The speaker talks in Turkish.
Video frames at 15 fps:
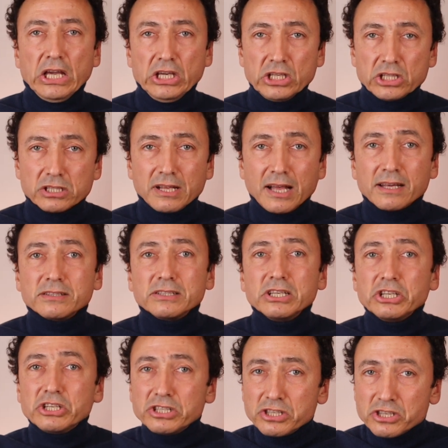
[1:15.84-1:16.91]
İşler
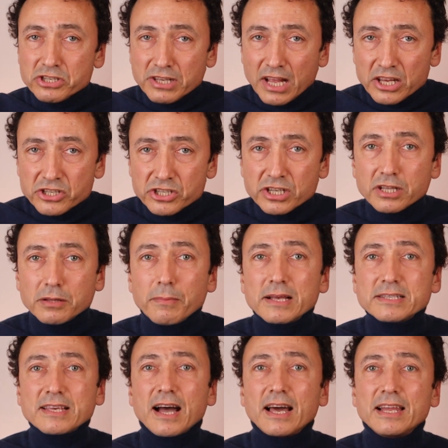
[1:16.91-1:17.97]
işin içinden
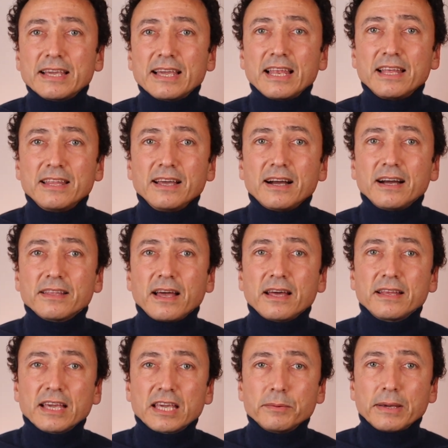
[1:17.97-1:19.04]
çıkılmaz hale gelene
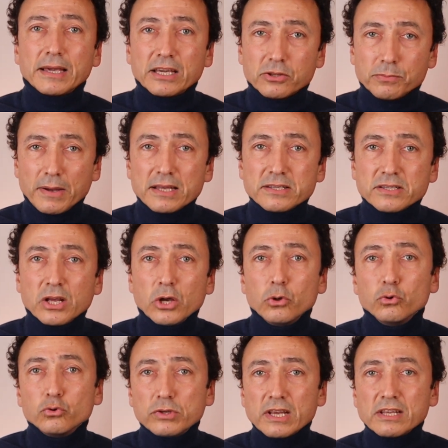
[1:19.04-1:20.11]
kadar hekime gitmez,
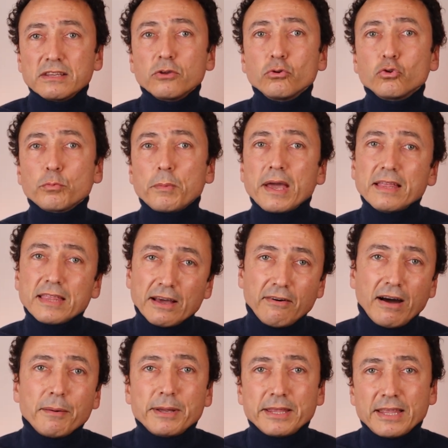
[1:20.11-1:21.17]
üzerinde yürümeye devam